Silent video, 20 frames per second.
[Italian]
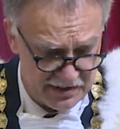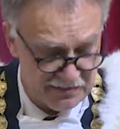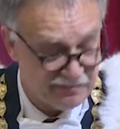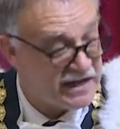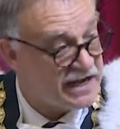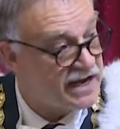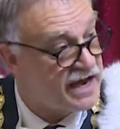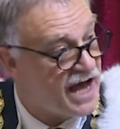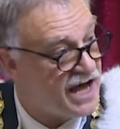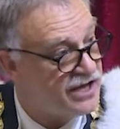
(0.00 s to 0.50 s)

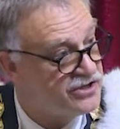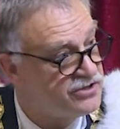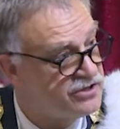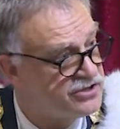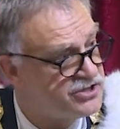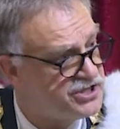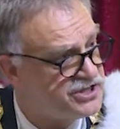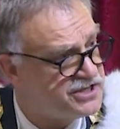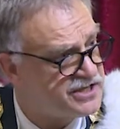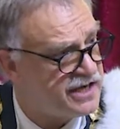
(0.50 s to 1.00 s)

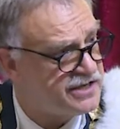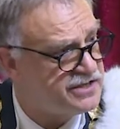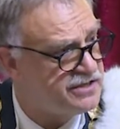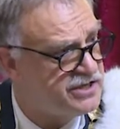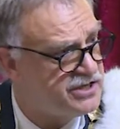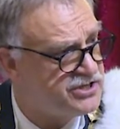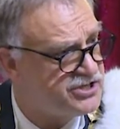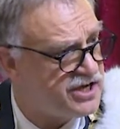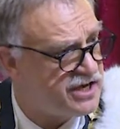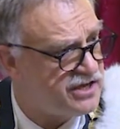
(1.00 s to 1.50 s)
spiegando, ci sta
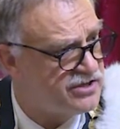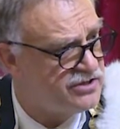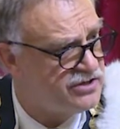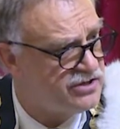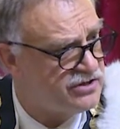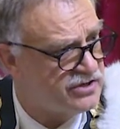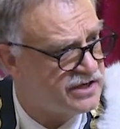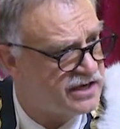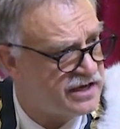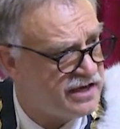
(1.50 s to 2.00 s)

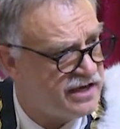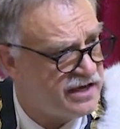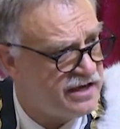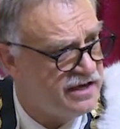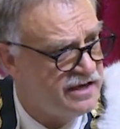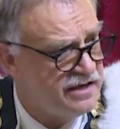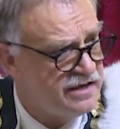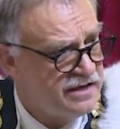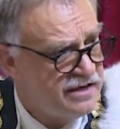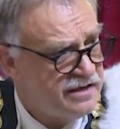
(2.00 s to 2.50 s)
dicendo
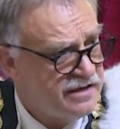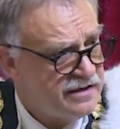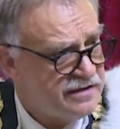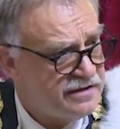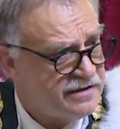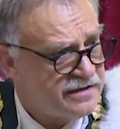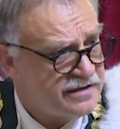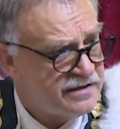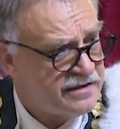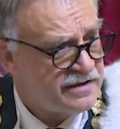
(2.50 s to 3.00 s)
che
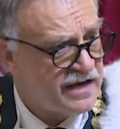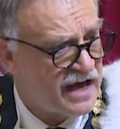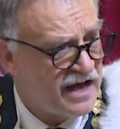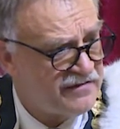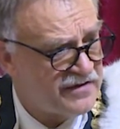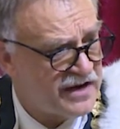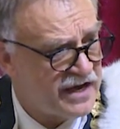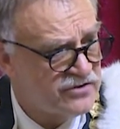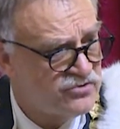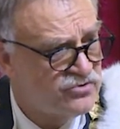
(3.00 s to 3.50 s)
eh,
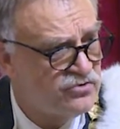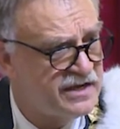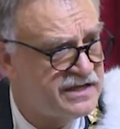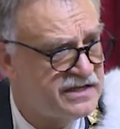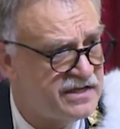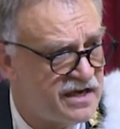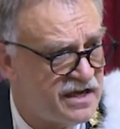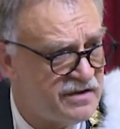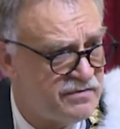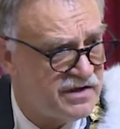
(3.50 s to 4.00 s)
avrà due
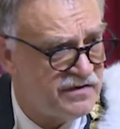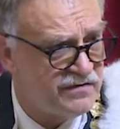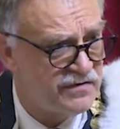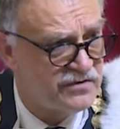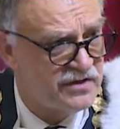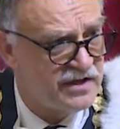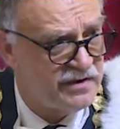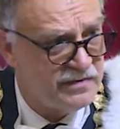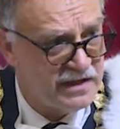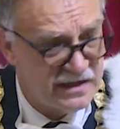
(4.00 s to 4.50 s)
temi
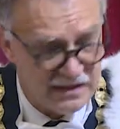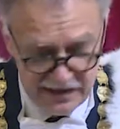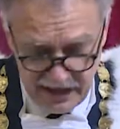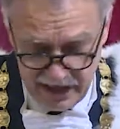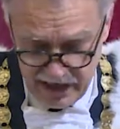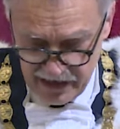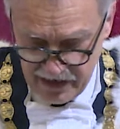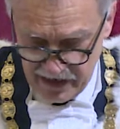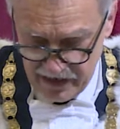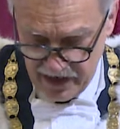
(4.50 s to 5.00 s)

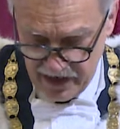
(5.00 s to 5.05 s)
fondamentali